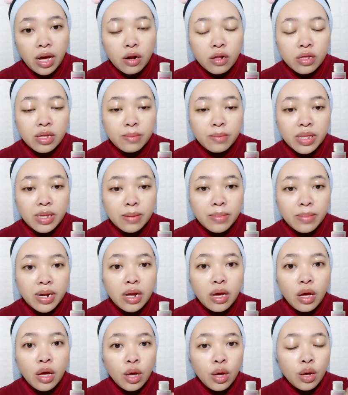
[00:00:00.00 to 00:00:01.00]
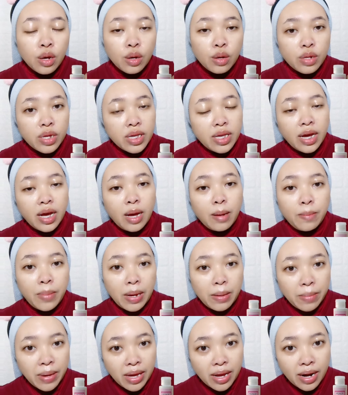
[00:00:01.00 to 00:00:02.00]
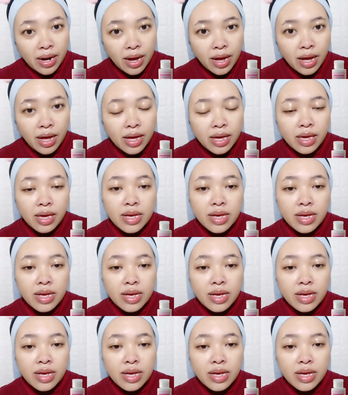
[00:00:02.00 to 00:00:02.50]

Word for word: Kalau teman-teman kulitnya gampang merah,